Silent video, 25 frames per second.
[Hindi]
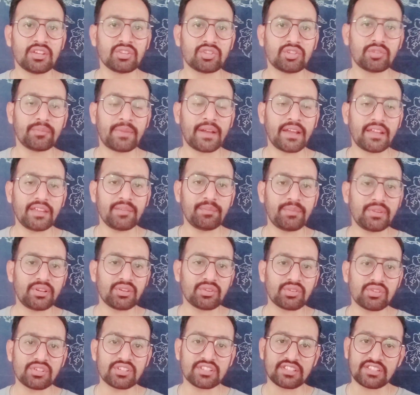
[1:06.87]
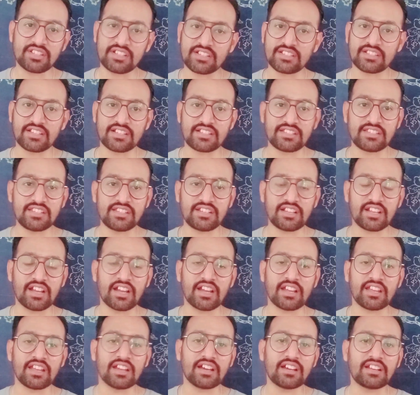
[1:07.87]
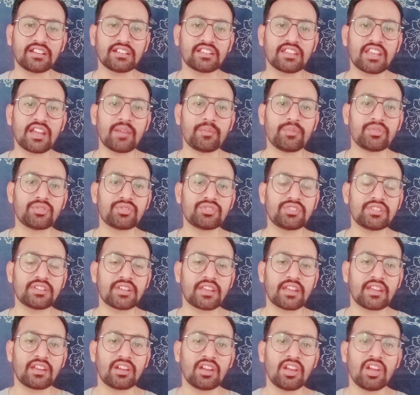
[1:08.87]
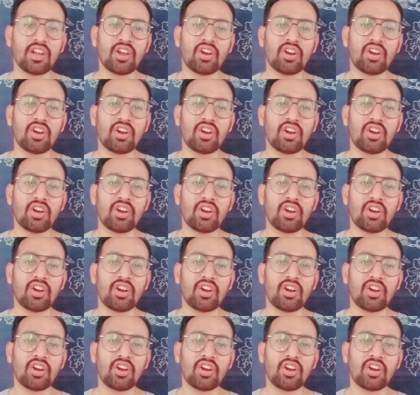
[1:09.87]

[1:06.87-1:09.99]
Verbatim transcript: तो भाई बिल्कुल किसी ने सच ही कहा यार क्या म्यूज़िक है